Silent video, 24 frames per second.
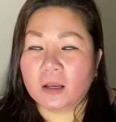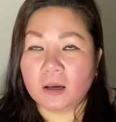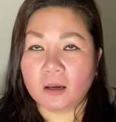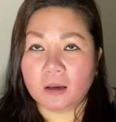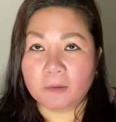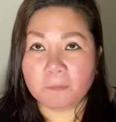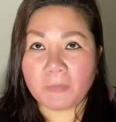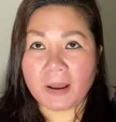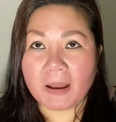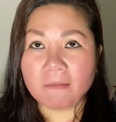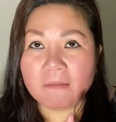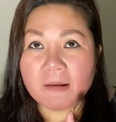
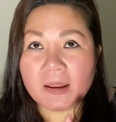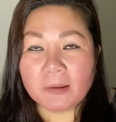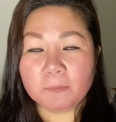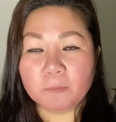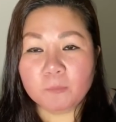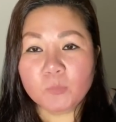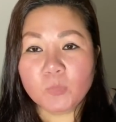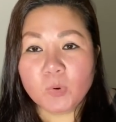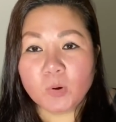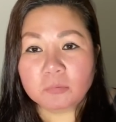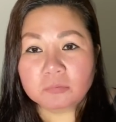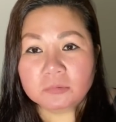bảo
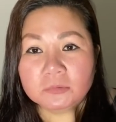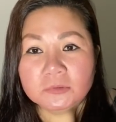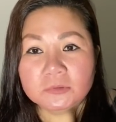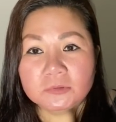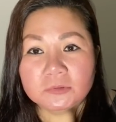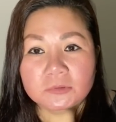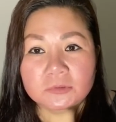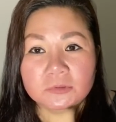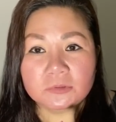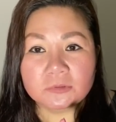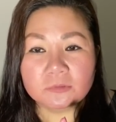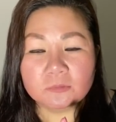lãnh một
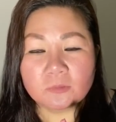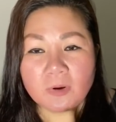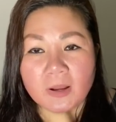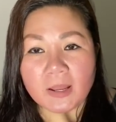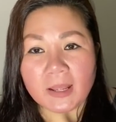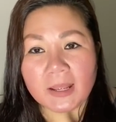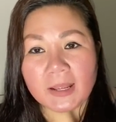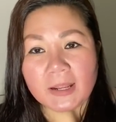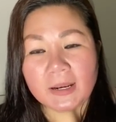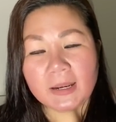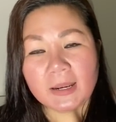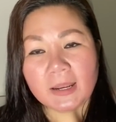người
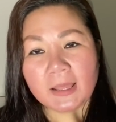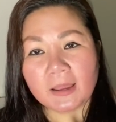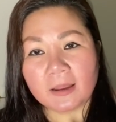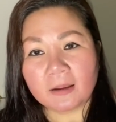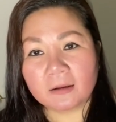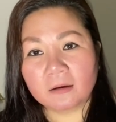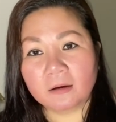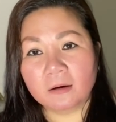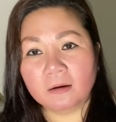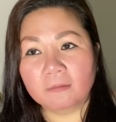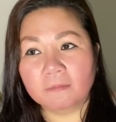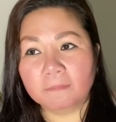qua là
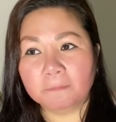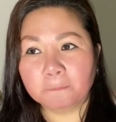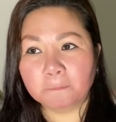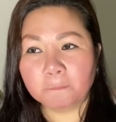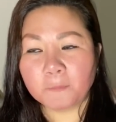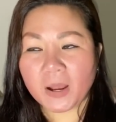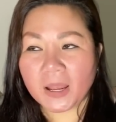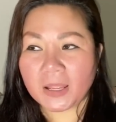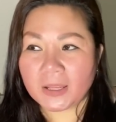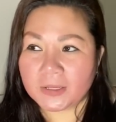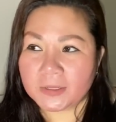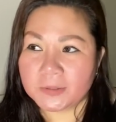cần
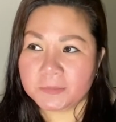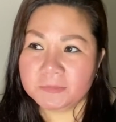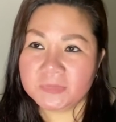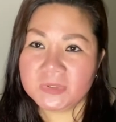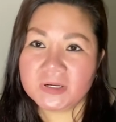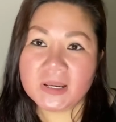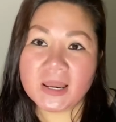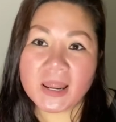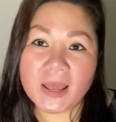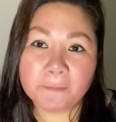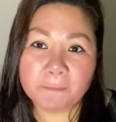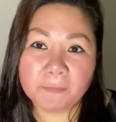
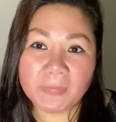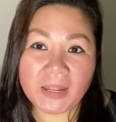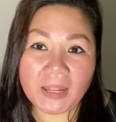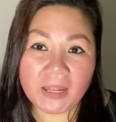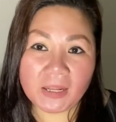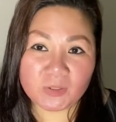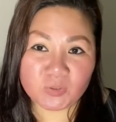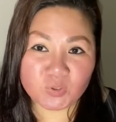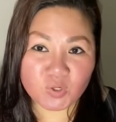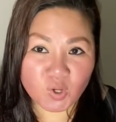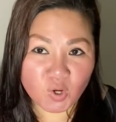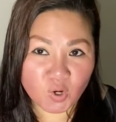
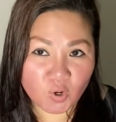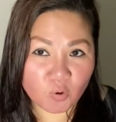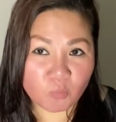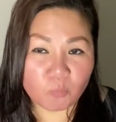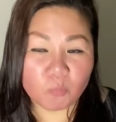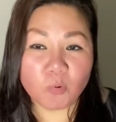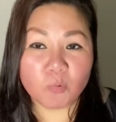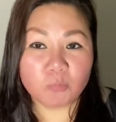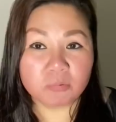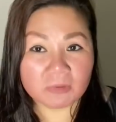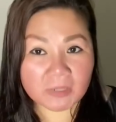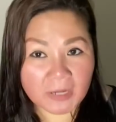75.000 đô
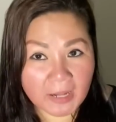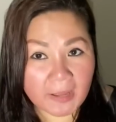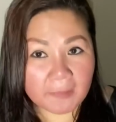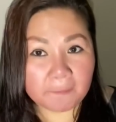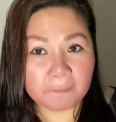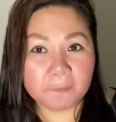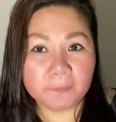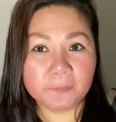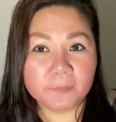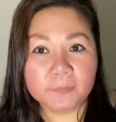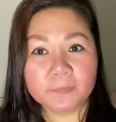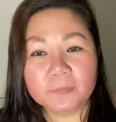một
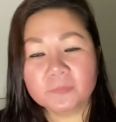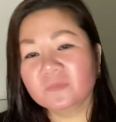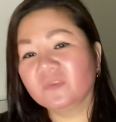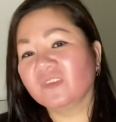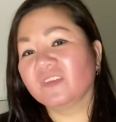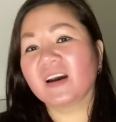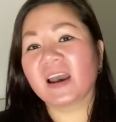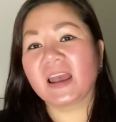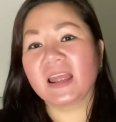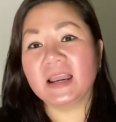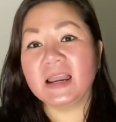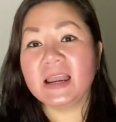năm
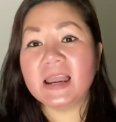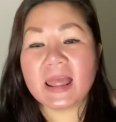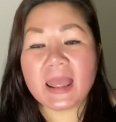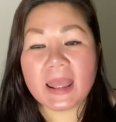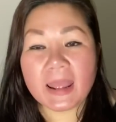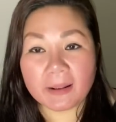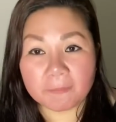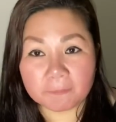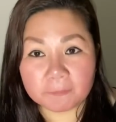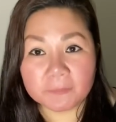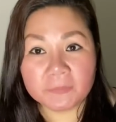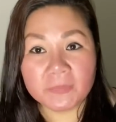phải
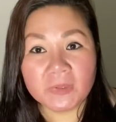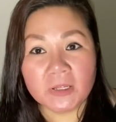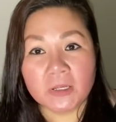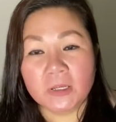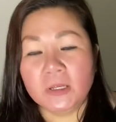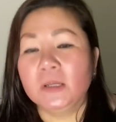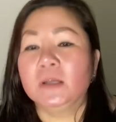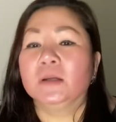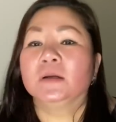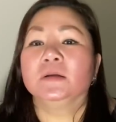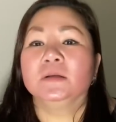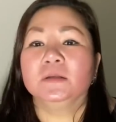làm
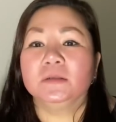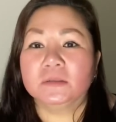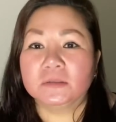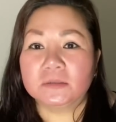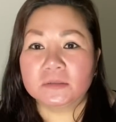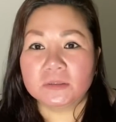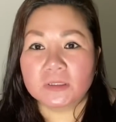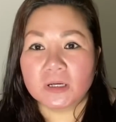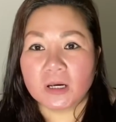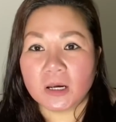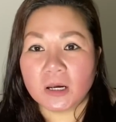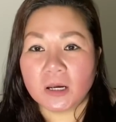được
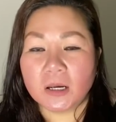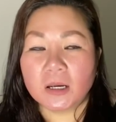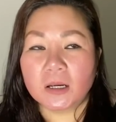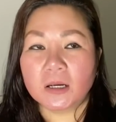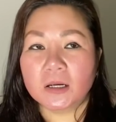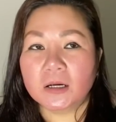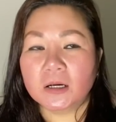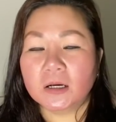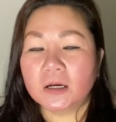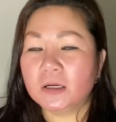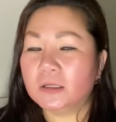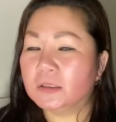
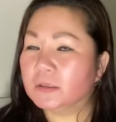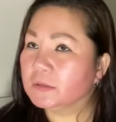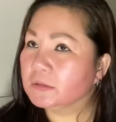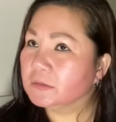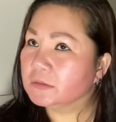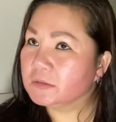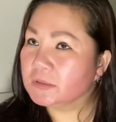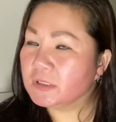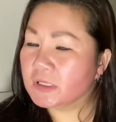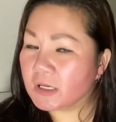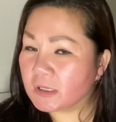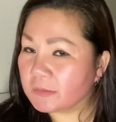uh,
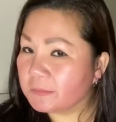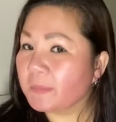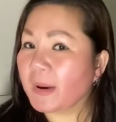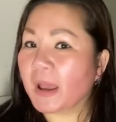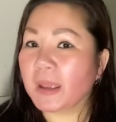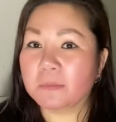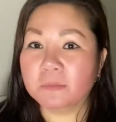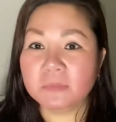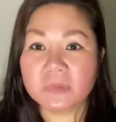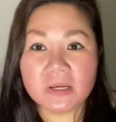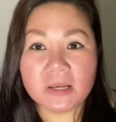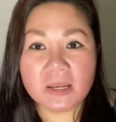trên
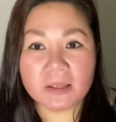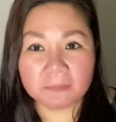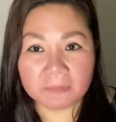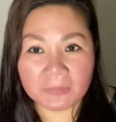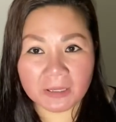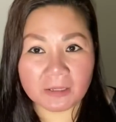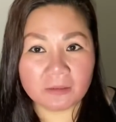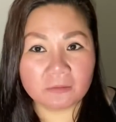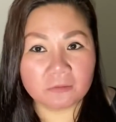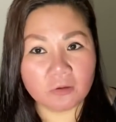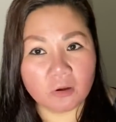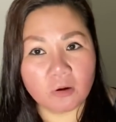
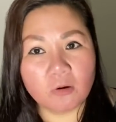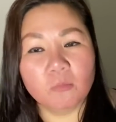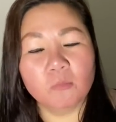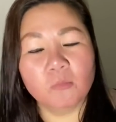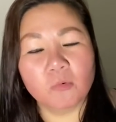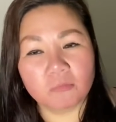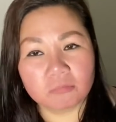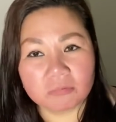75.000 đô một